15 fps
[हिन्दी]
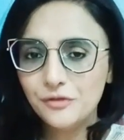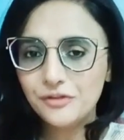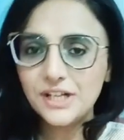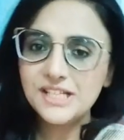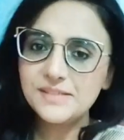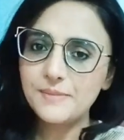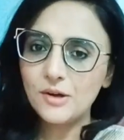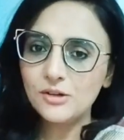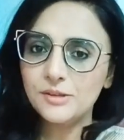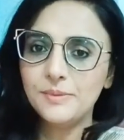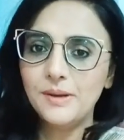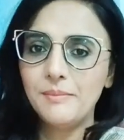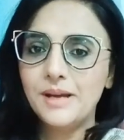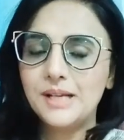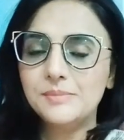मैं हूं
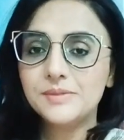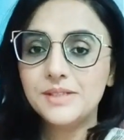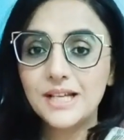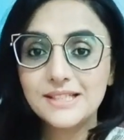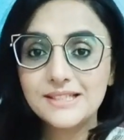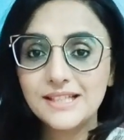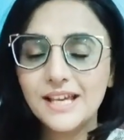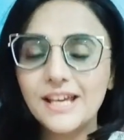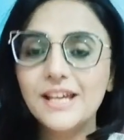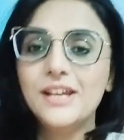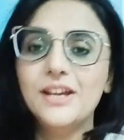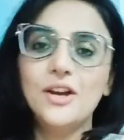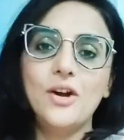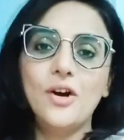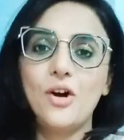दीपिका मैडम टेक से
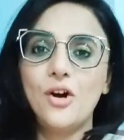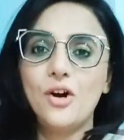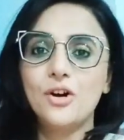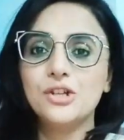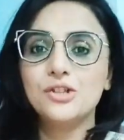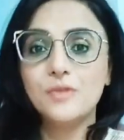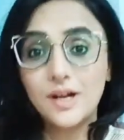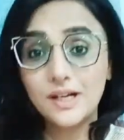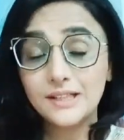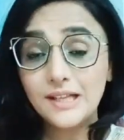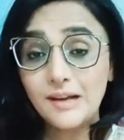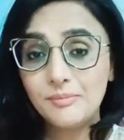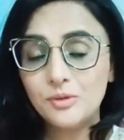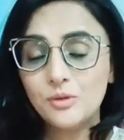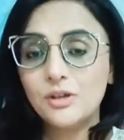और स्वागत है
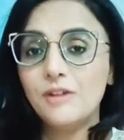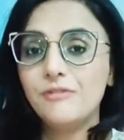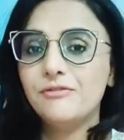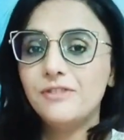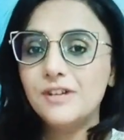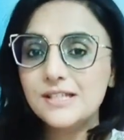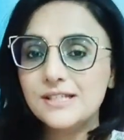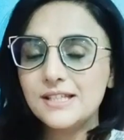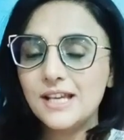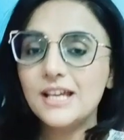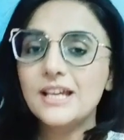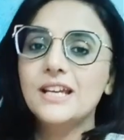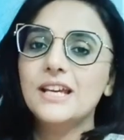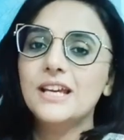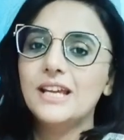आप लोगों का फिर से
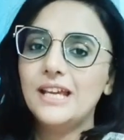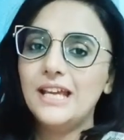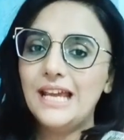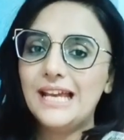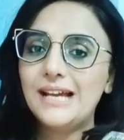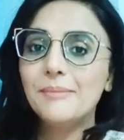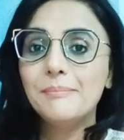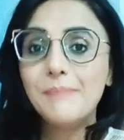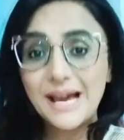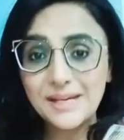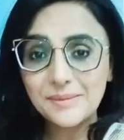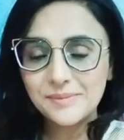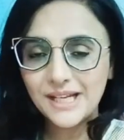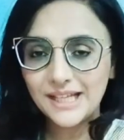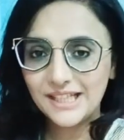एक
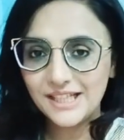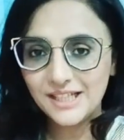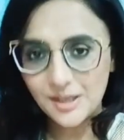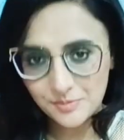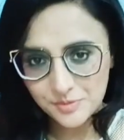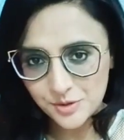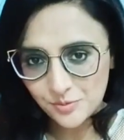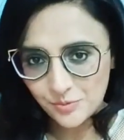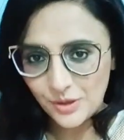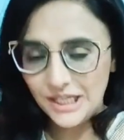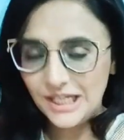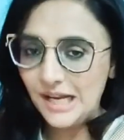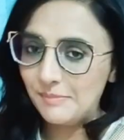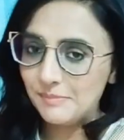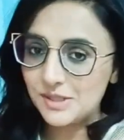मैडम टेक की गपशप
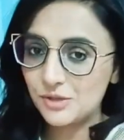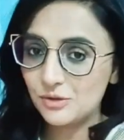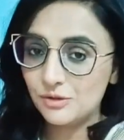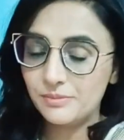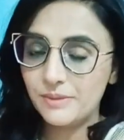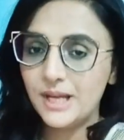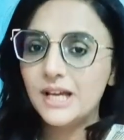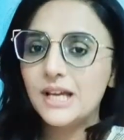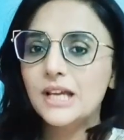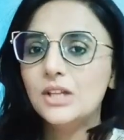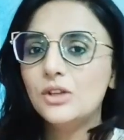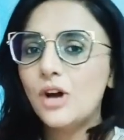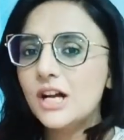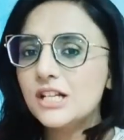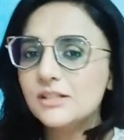वाले एपिसोड में
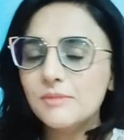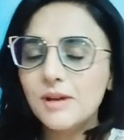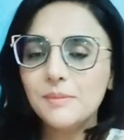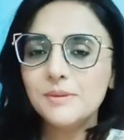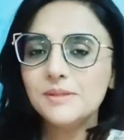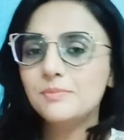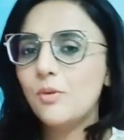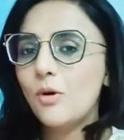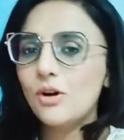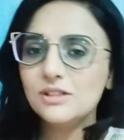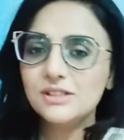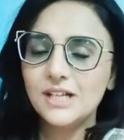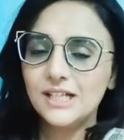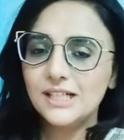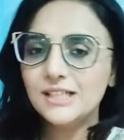तो आज हमारे पास
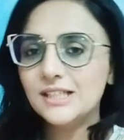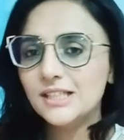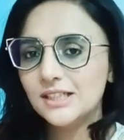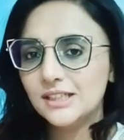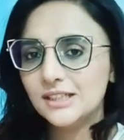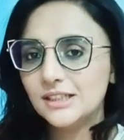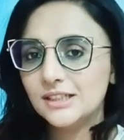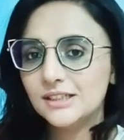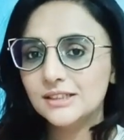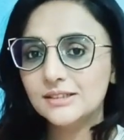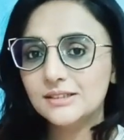बहुत सारी आ,